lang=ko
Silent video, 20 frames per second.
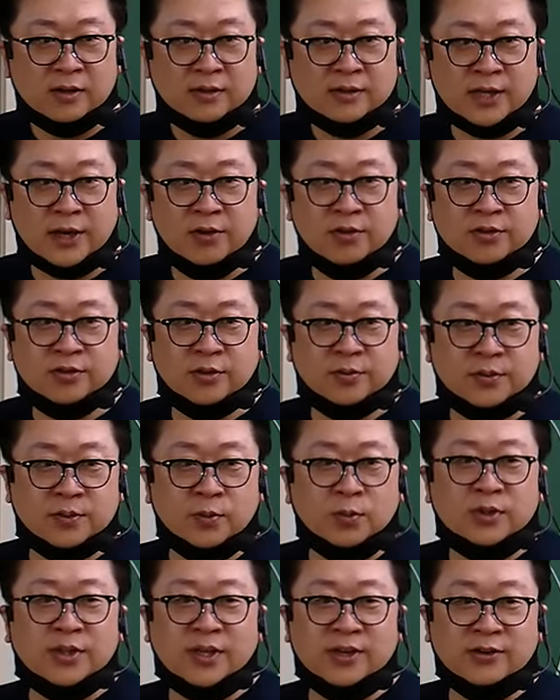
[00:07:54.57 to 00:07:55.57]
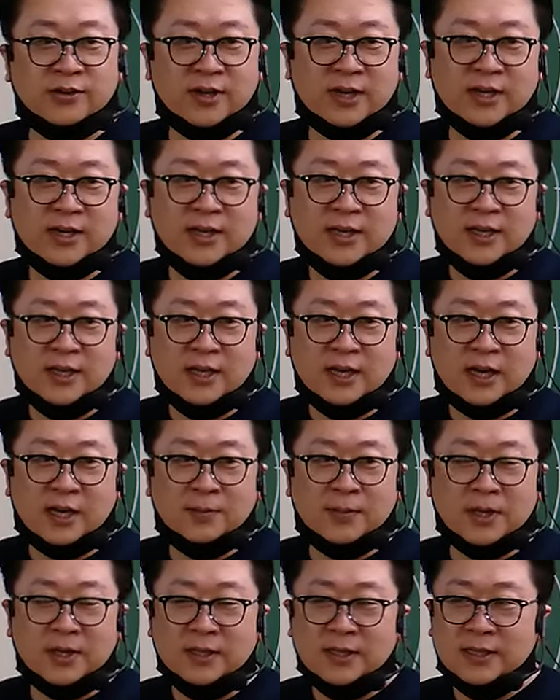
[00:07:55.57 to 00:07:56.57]
자연스럽지 못한 거야.
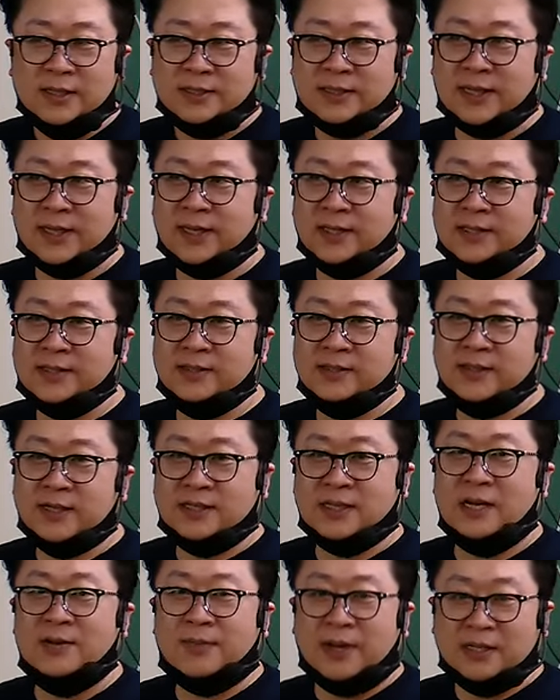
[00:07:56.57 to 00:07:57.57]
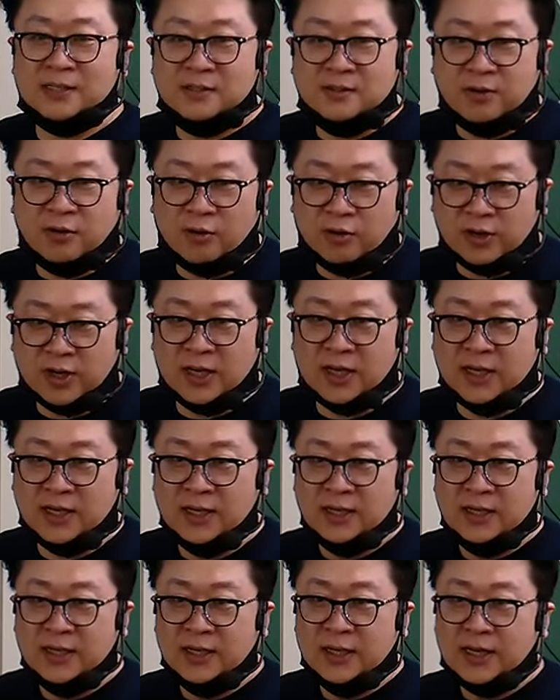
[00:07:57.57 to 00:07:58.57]
아마 자기가 찍은 게 잘 맞은 거거나
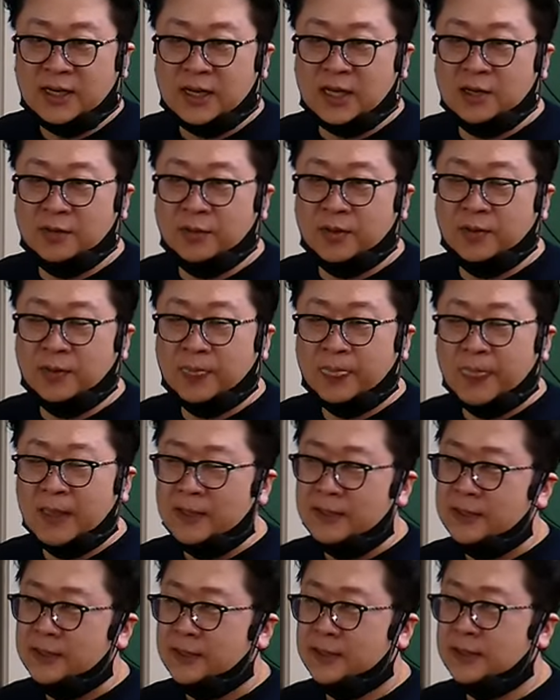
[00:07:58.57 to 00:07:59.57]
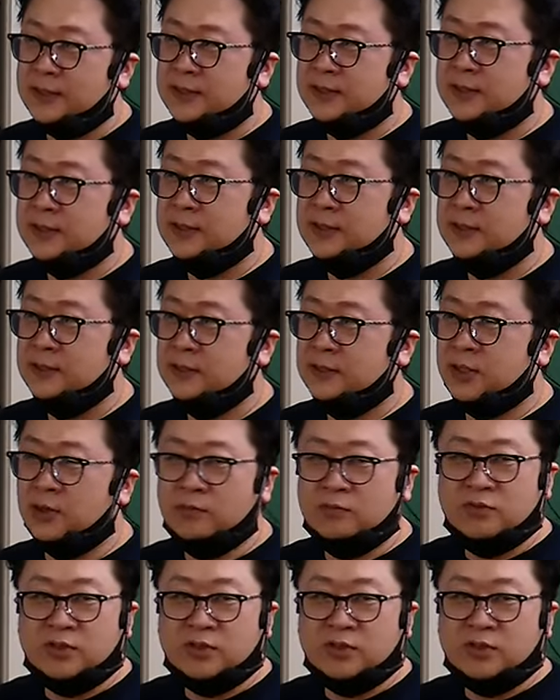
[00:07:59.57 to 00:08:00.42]
아니면 그 시험